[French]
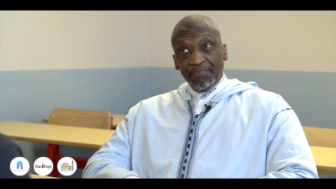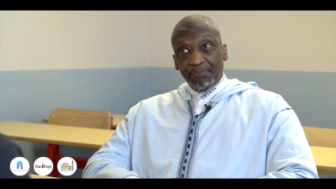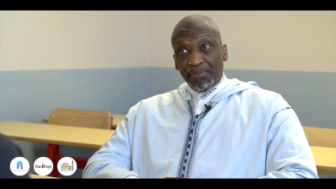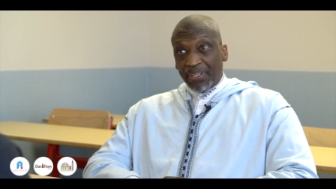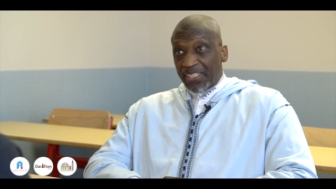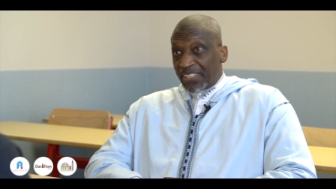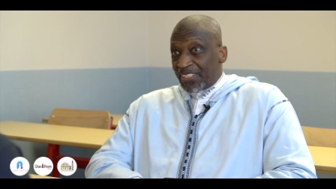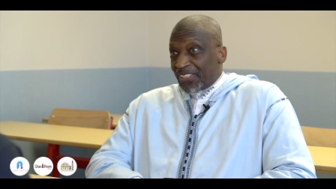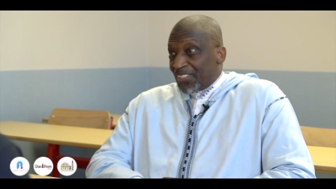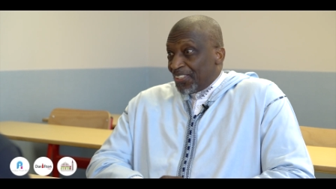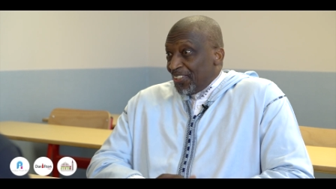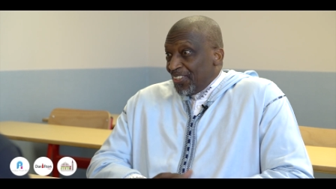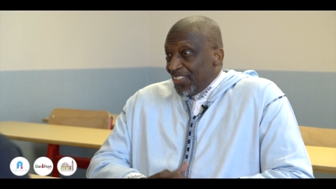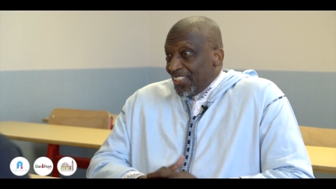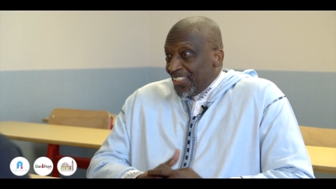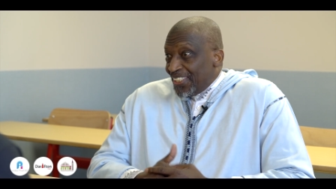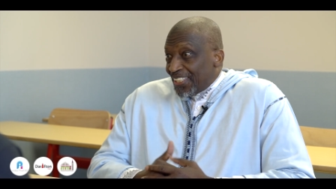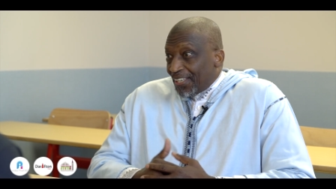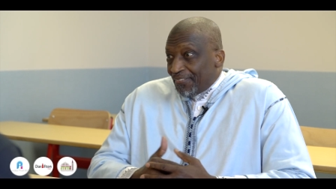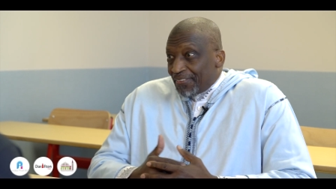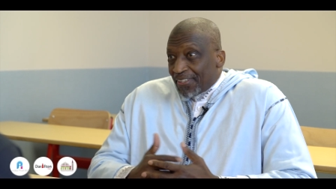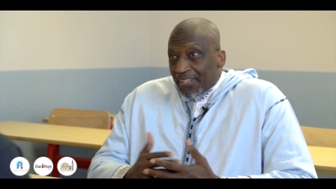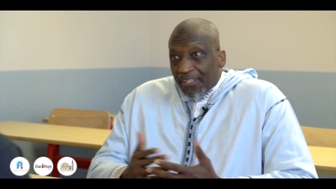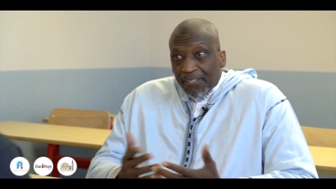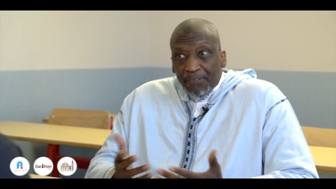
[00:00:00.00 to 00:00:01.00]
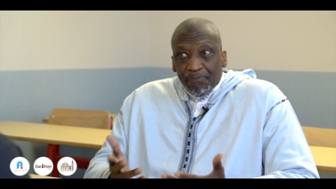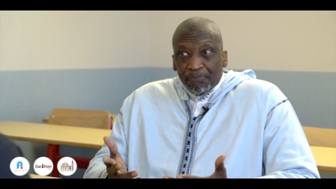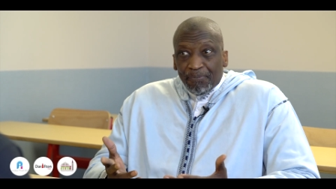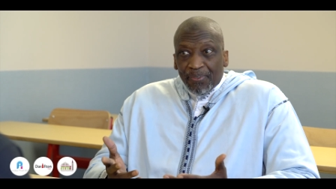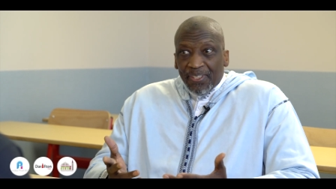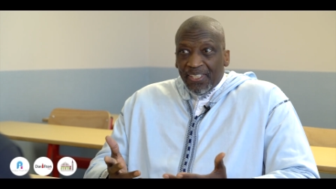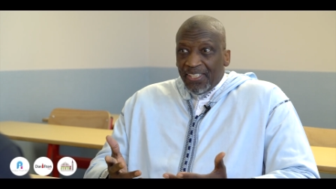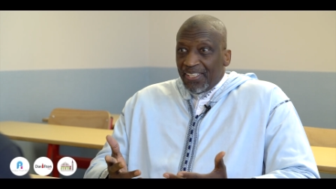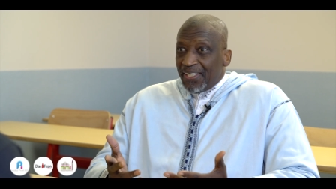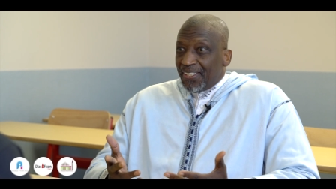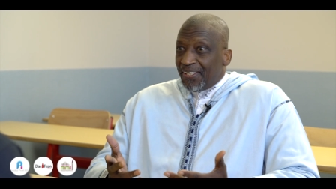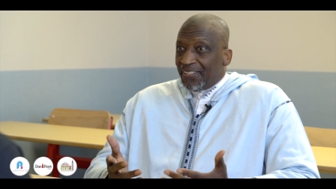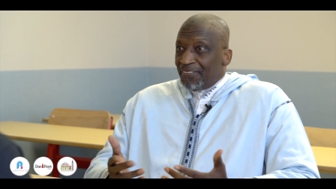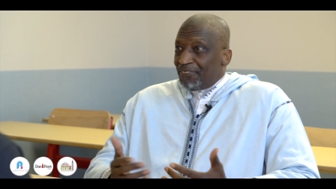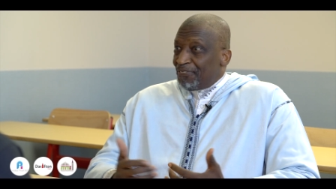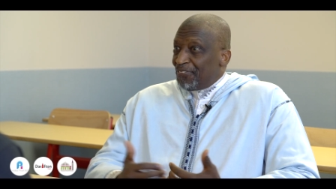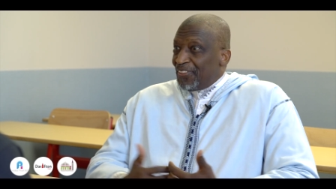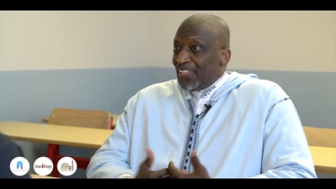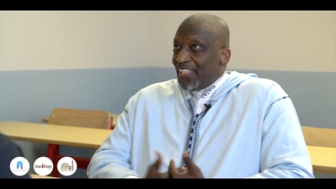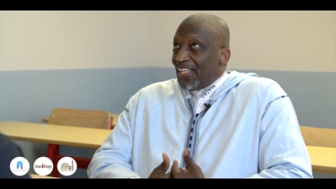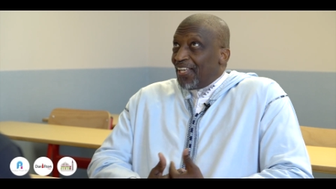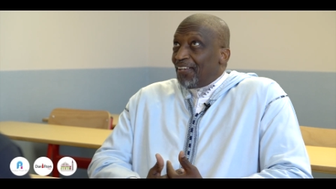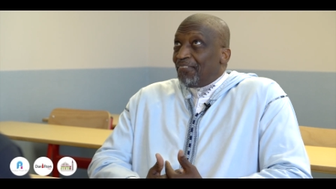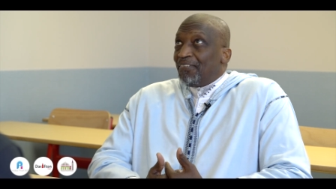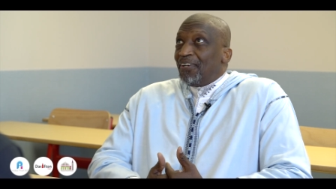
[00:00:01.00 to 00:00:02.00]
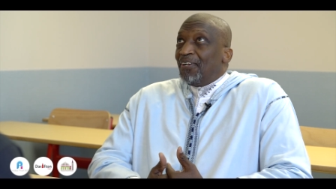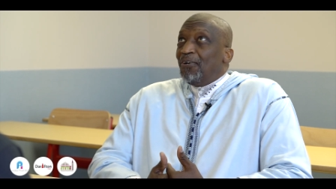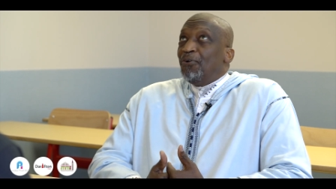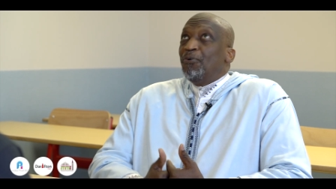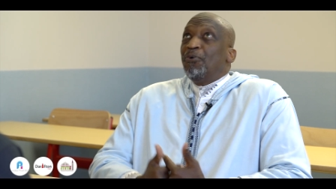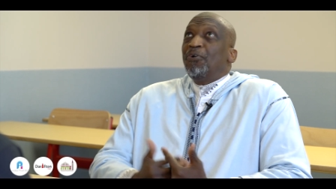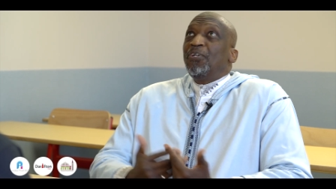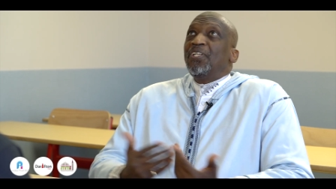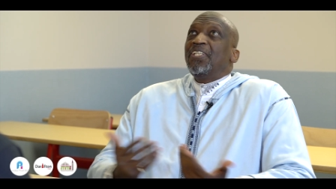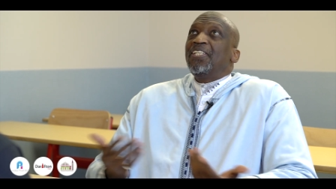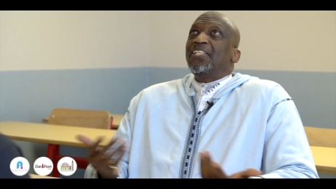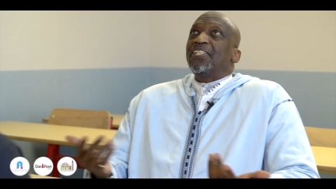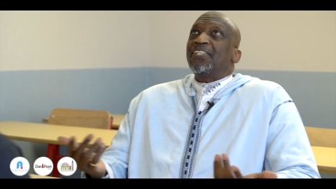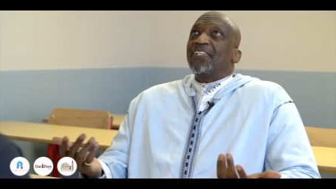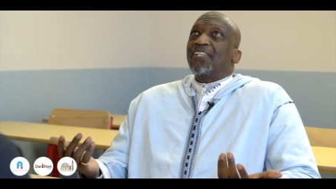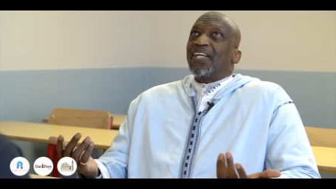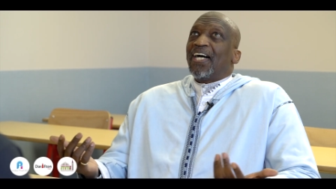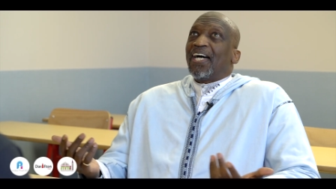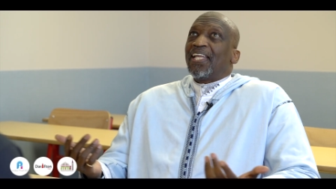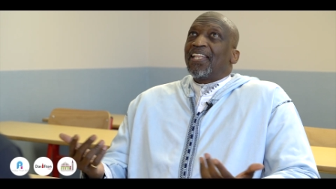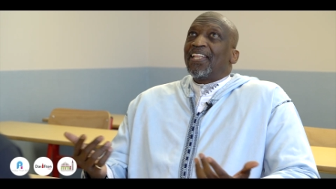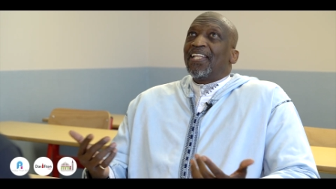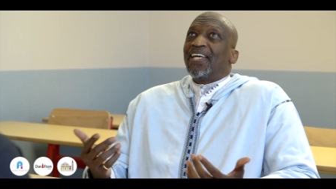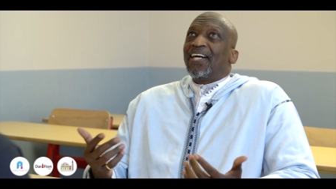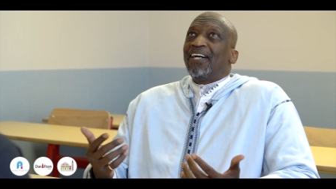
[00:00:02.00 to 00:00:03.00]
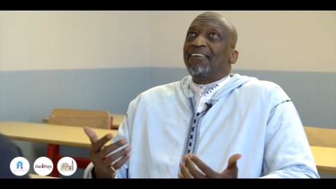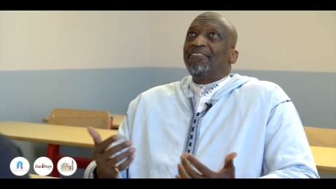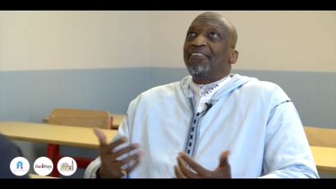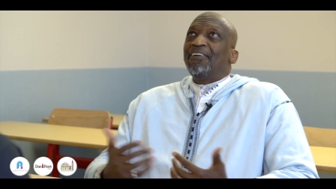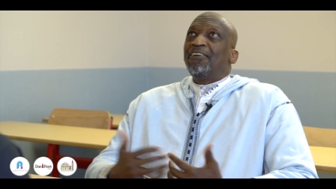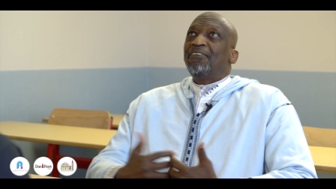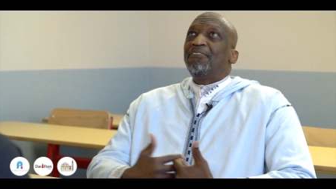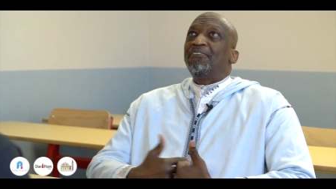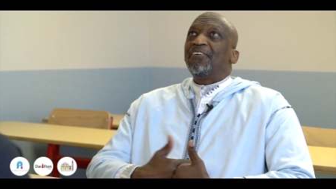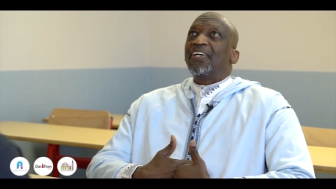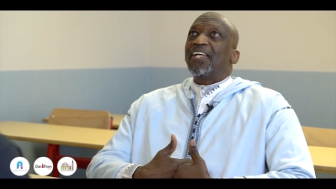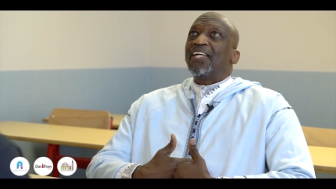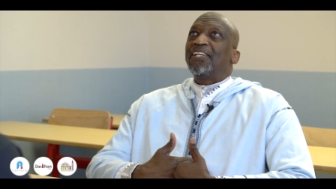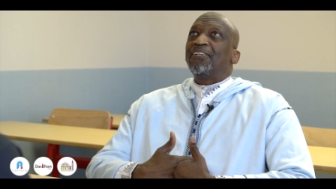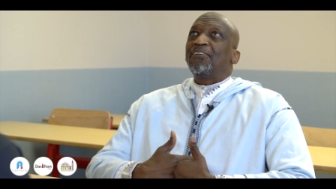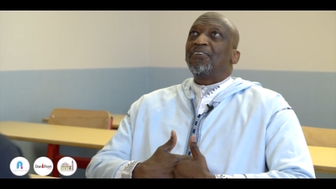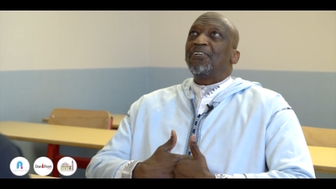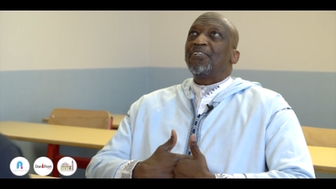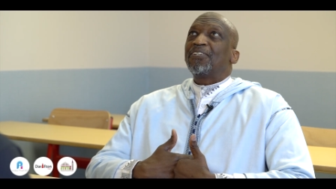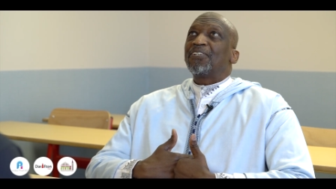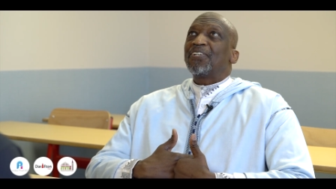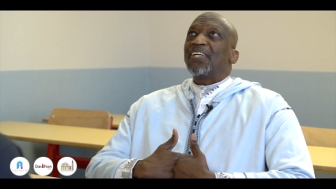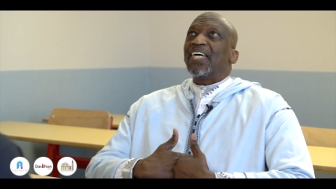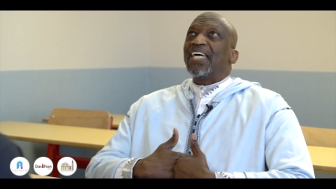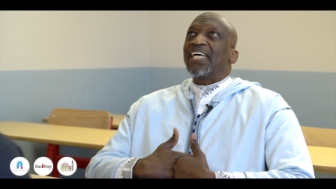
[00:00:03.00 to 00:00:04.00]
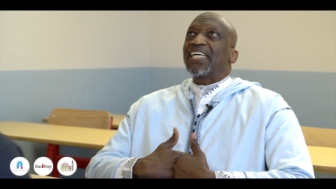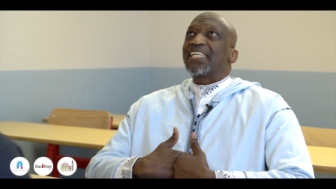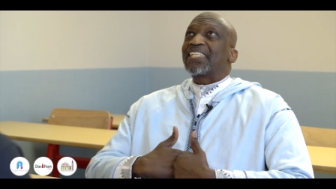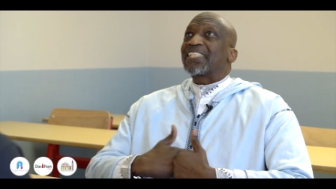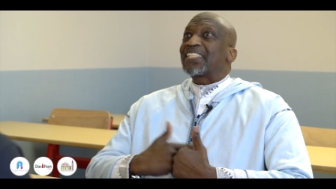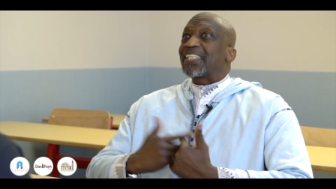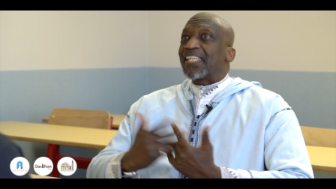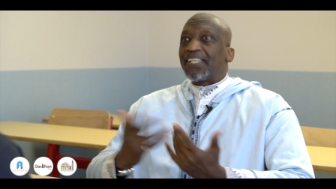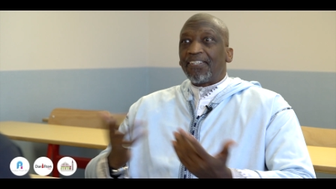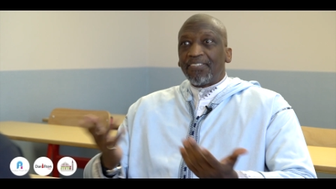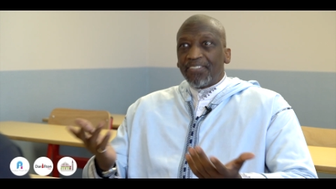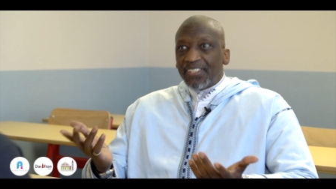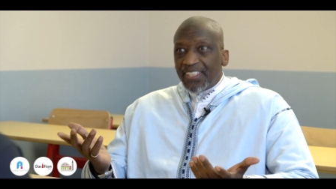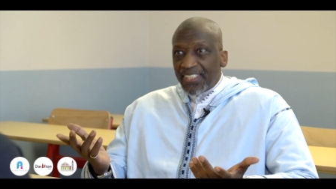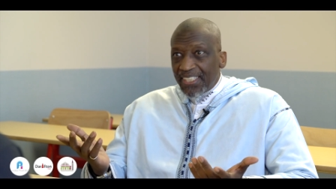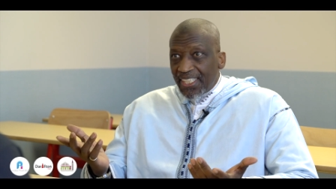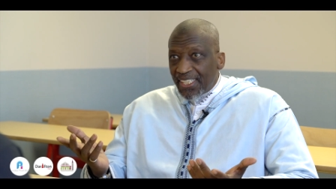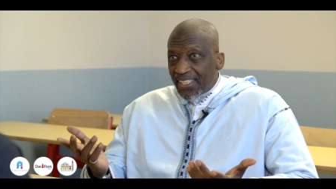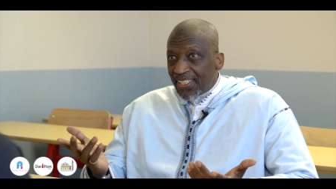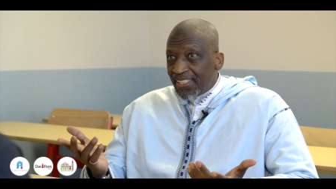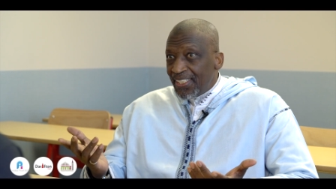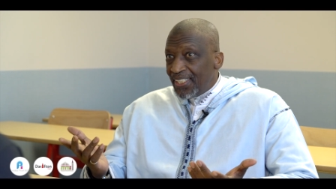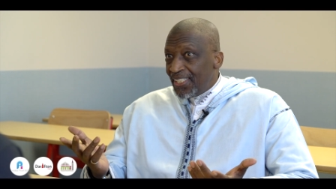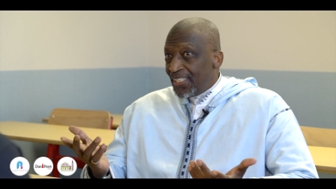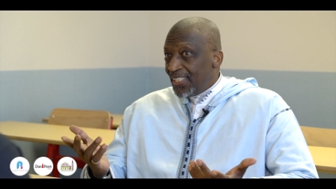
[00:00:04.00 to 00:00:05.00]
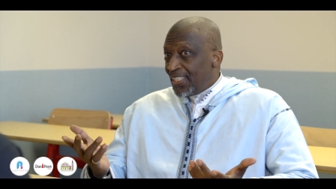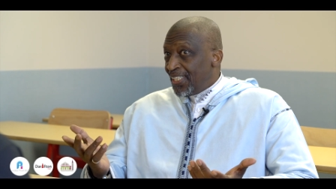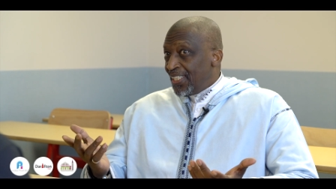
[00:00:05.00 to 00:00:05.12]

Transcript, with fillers: Parce qu'ils avaient compris que finalement l'horizon, Allah avait ouvert un horizon extraordinaire.